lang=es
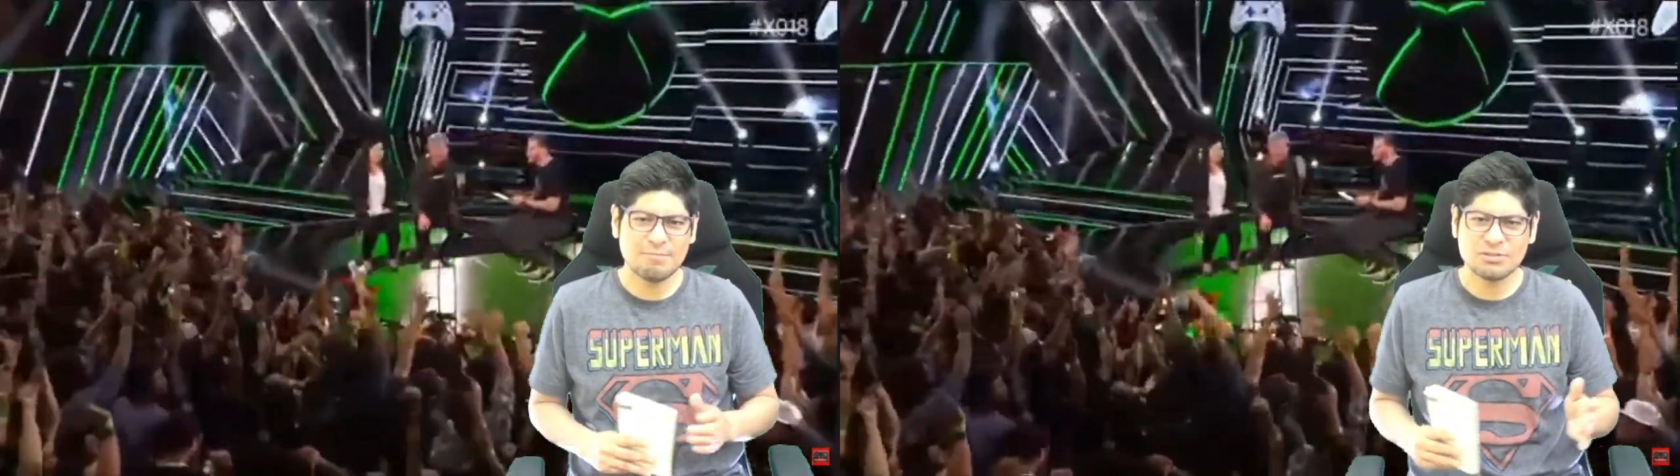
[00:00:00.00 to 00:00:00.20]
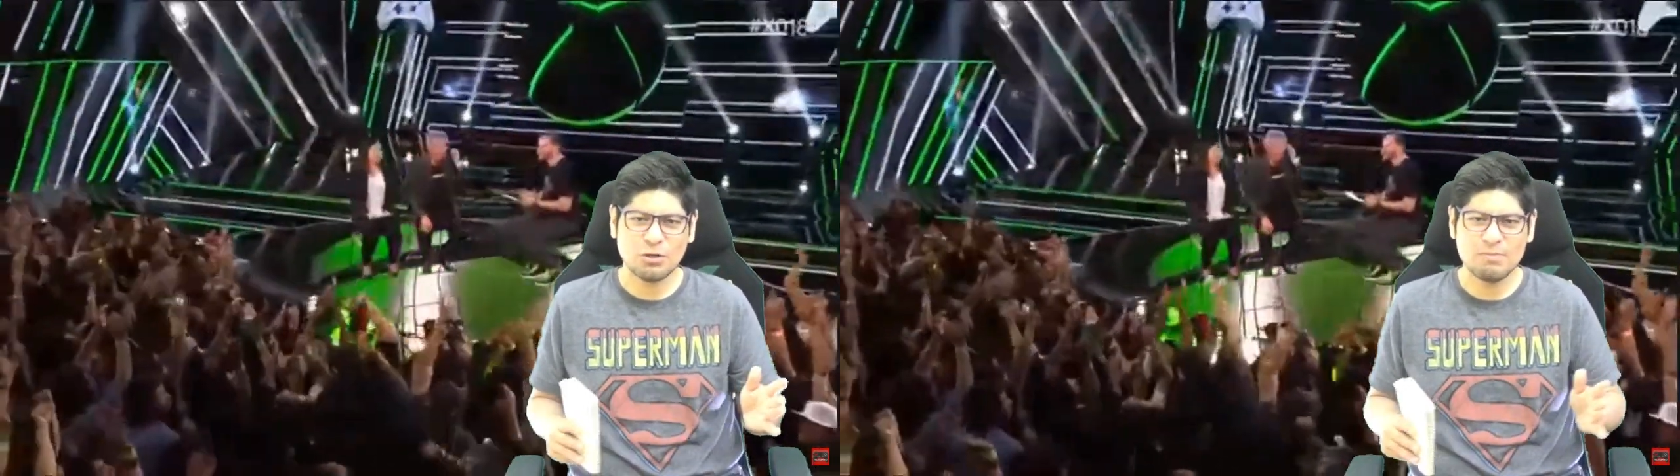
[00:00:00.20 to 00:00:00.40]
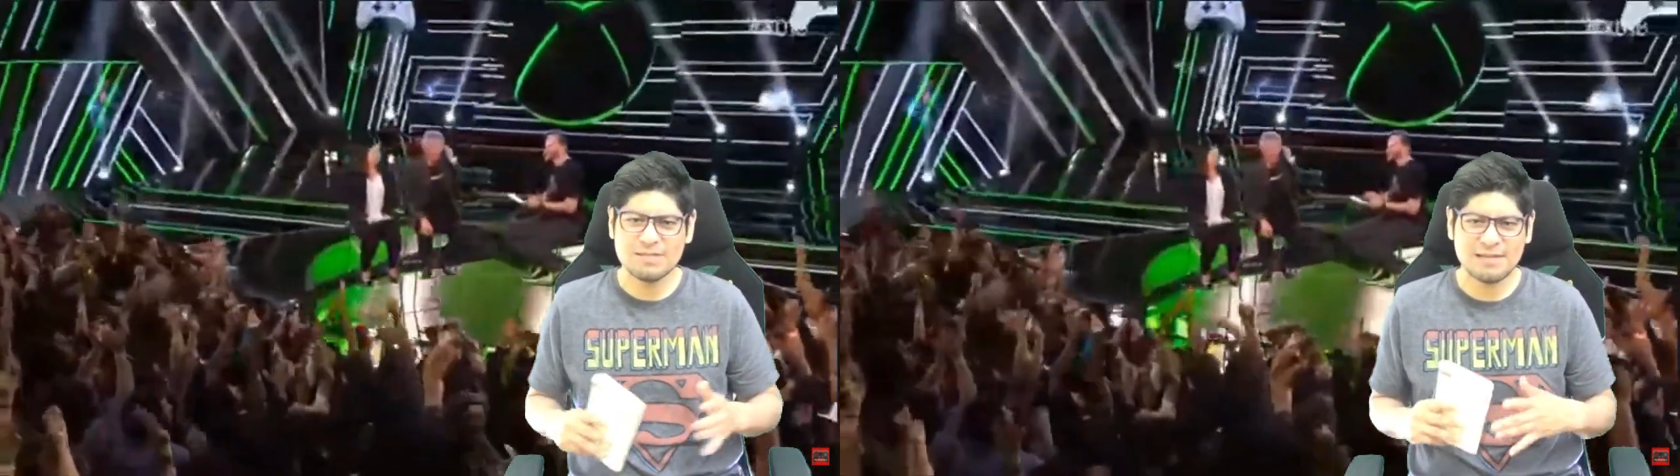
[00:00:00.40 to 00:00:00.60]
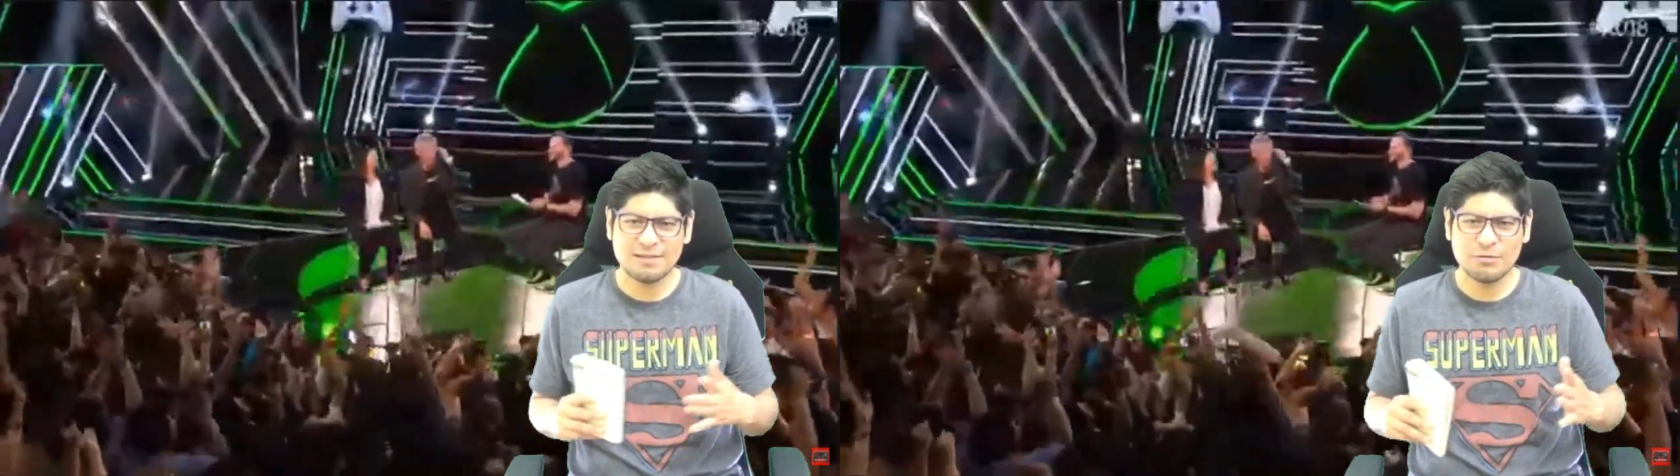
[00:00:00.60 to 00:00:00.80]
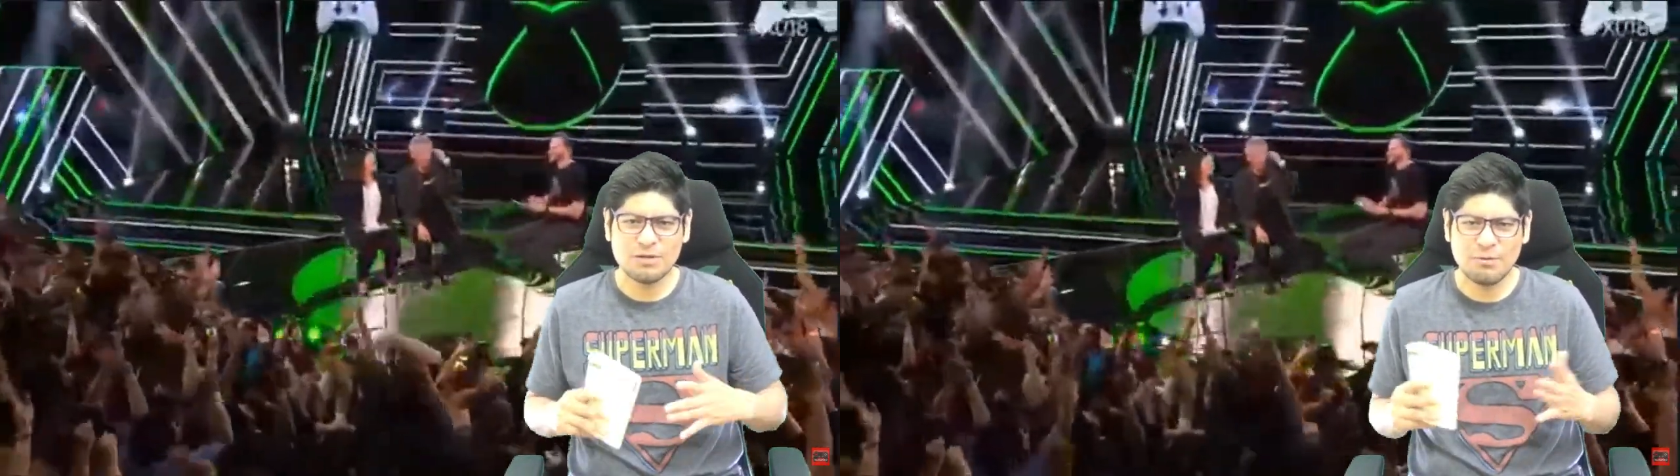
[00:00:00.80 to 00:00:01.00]
Vamos a
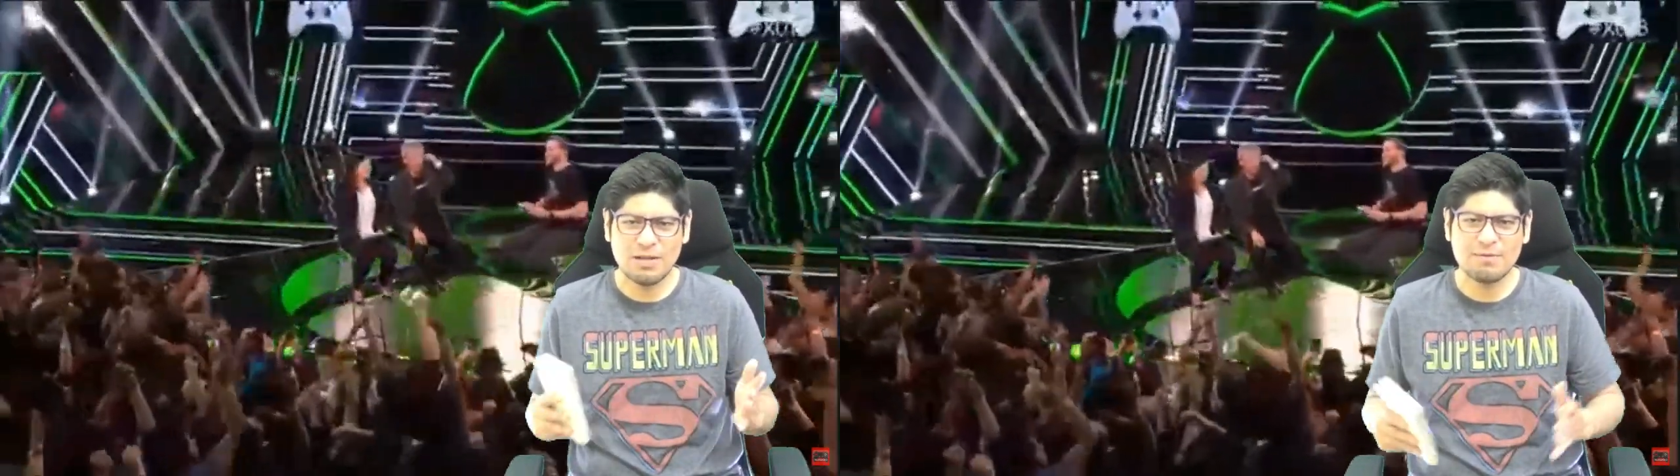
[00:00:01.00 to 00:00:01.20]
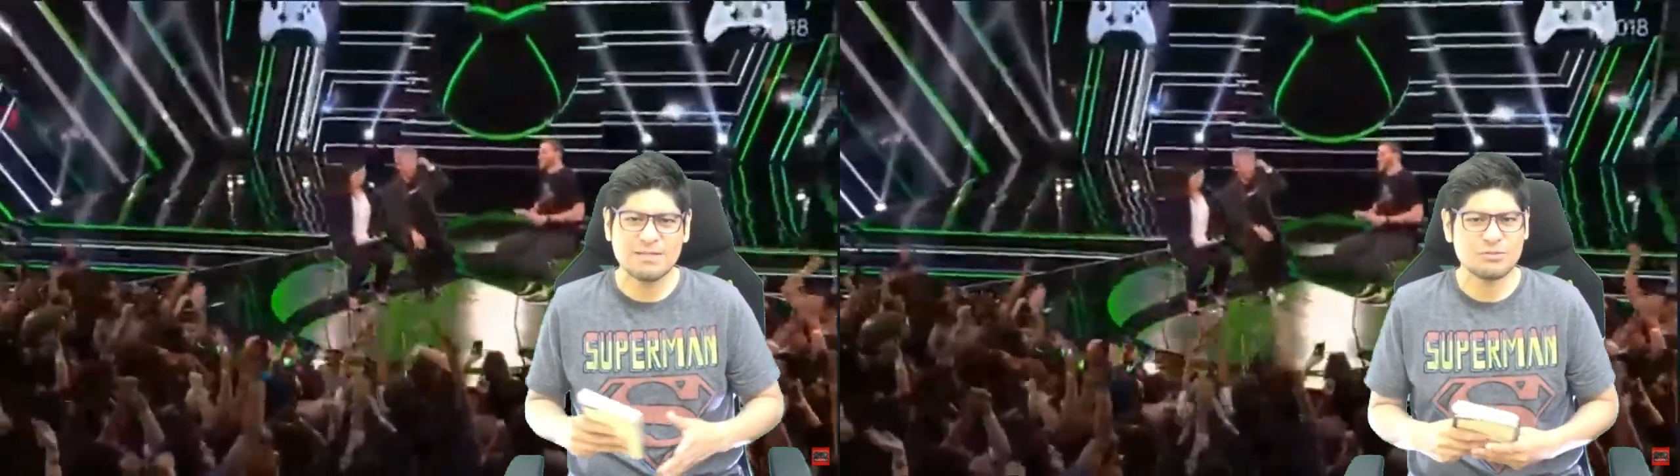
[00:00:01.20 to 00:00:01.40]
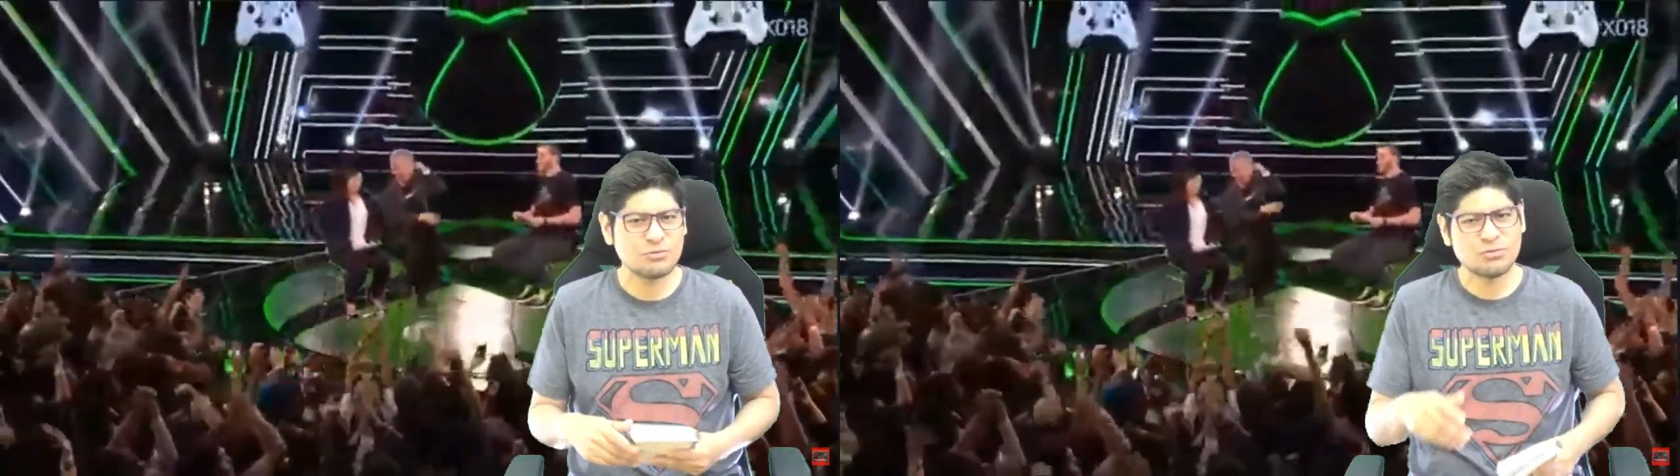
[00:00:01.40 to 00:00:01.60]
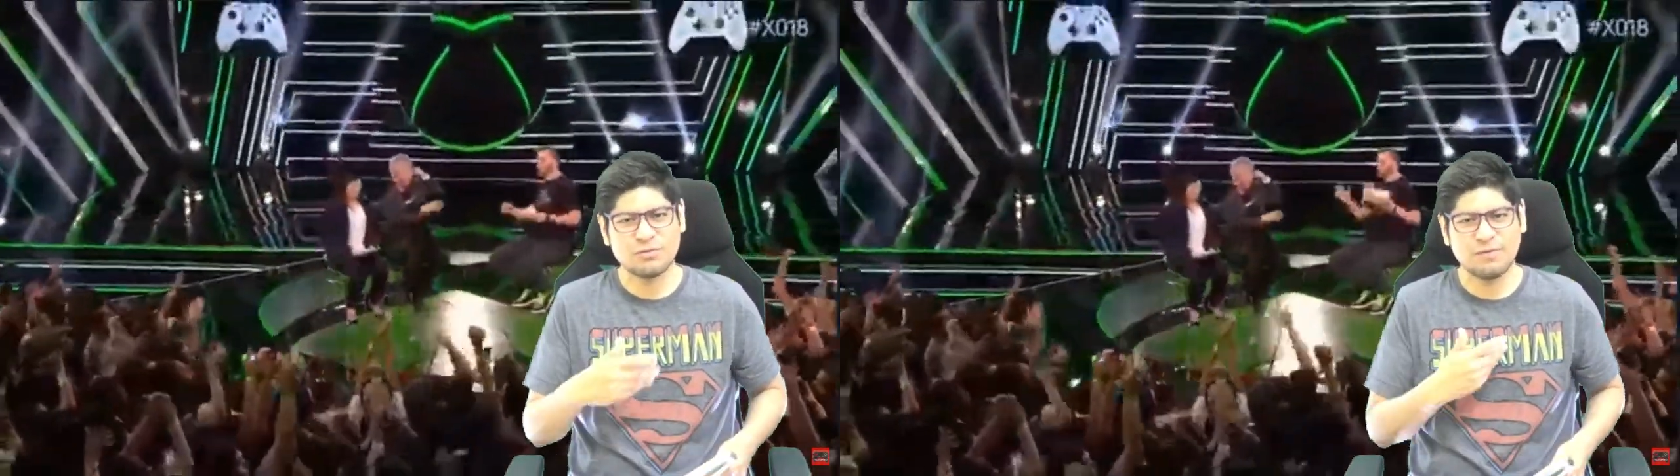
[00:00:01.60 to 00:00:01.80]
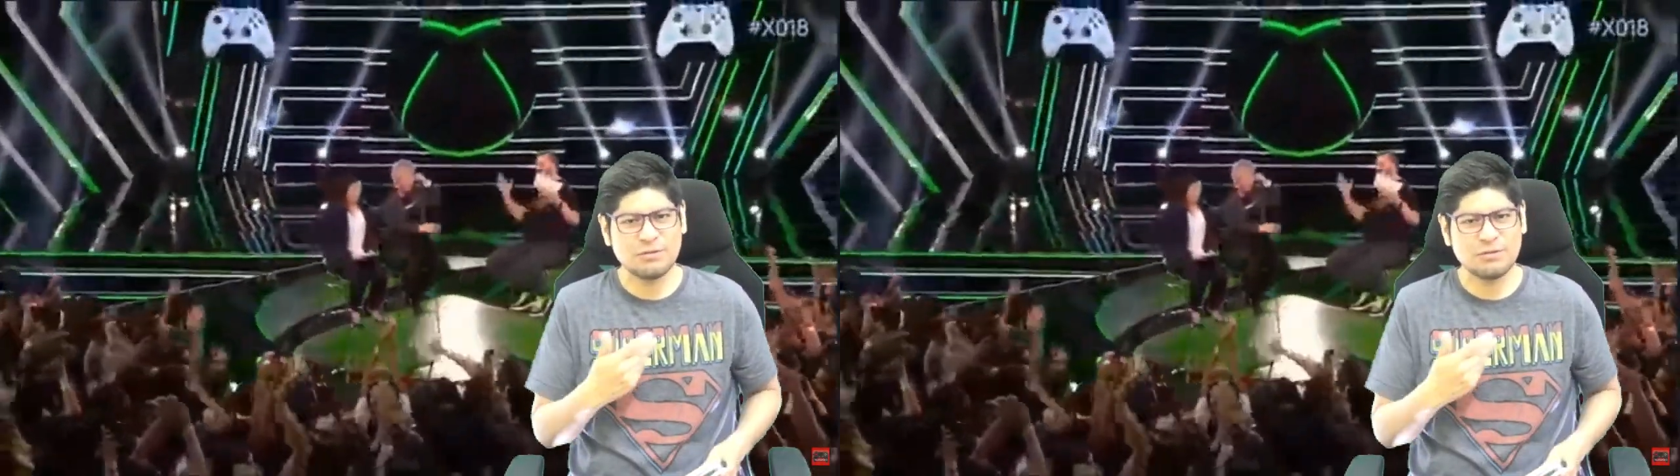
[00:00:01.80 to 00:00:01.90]
comenzar de una buena vez. Yo soy